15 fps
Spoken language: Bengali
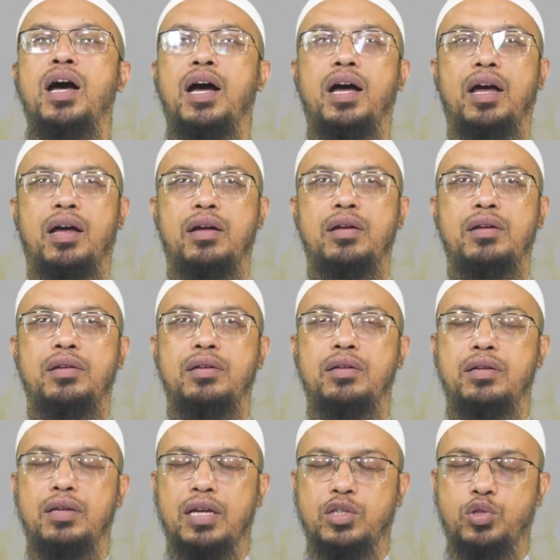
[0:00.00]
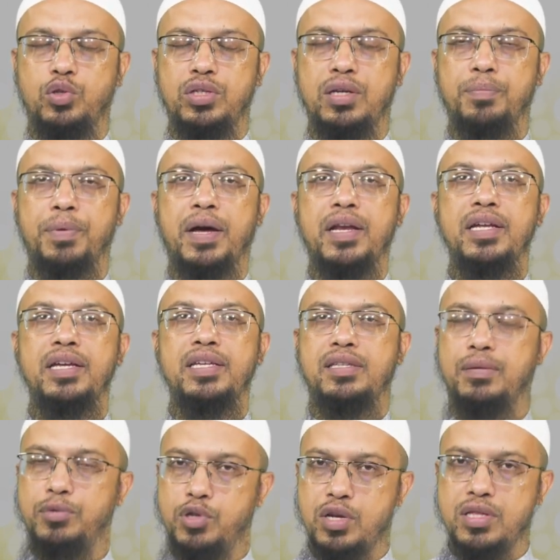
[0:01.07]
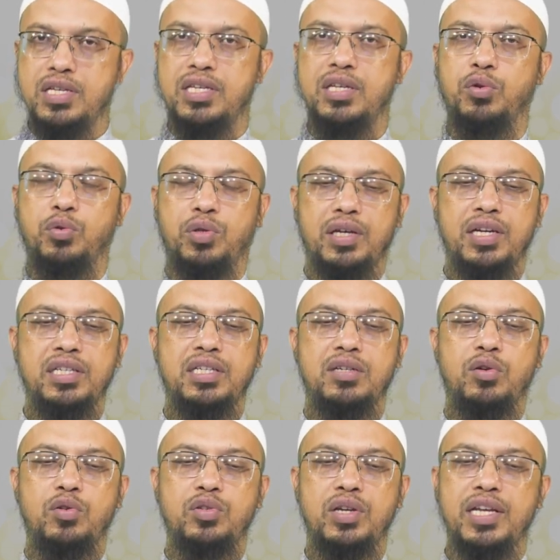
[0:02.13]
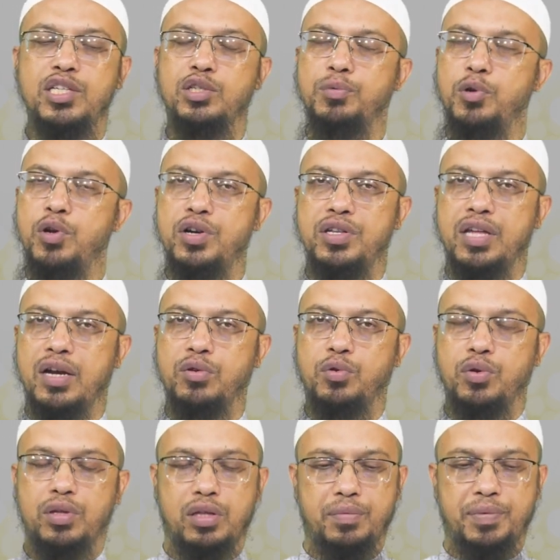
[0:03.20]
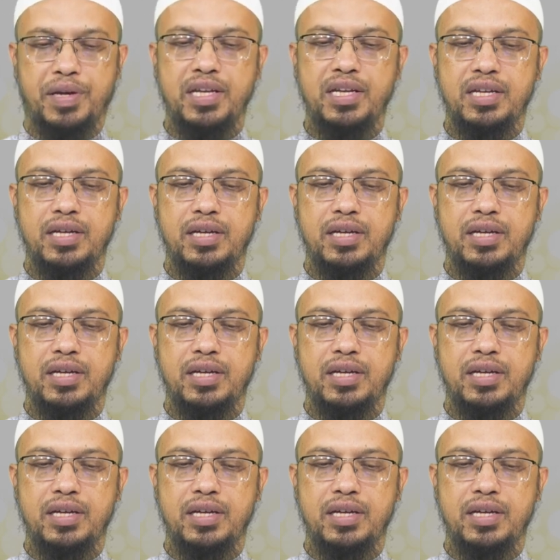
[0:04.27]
হ্যাঁ রাষ্ট্র যেটা পারে ইসলাম শরিয়ার দৃষ্টিকোণ থেকে সেটা হলো যে ন্যায্য মূল্য নির্ধারণ করে দিতে পারে